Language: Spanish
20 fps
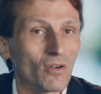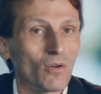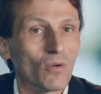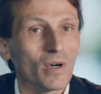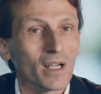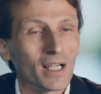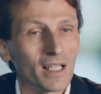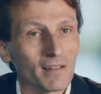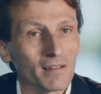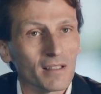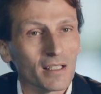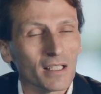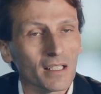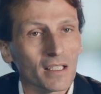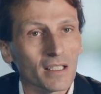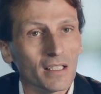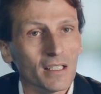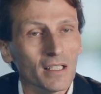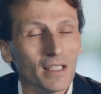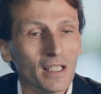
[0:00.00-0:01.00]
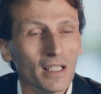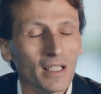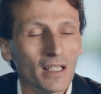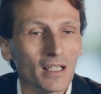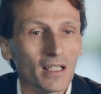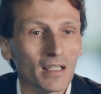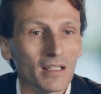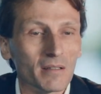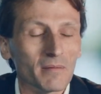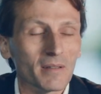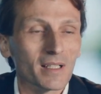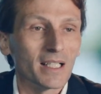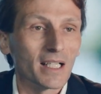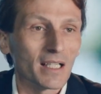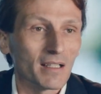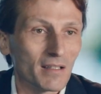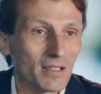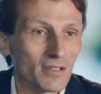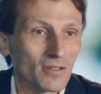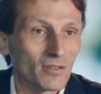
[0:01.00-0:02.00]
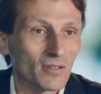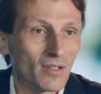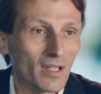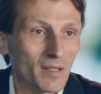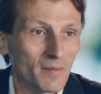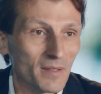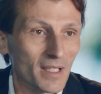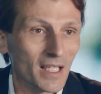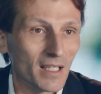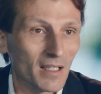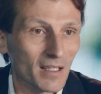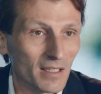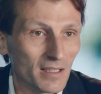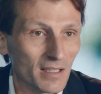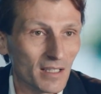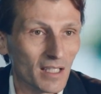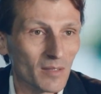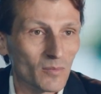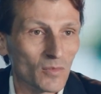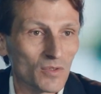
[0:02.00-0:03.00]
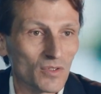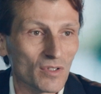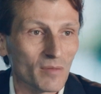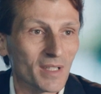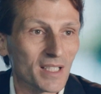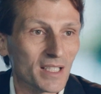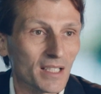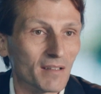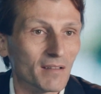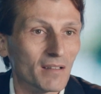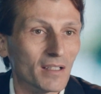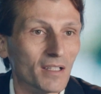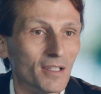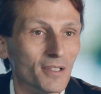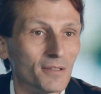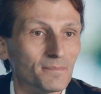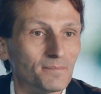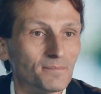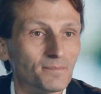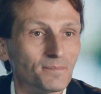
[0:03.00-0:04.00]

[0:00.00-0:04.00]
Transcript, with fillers: lo cual hace que el nivel de acceso todavía sea mucho más sencillo.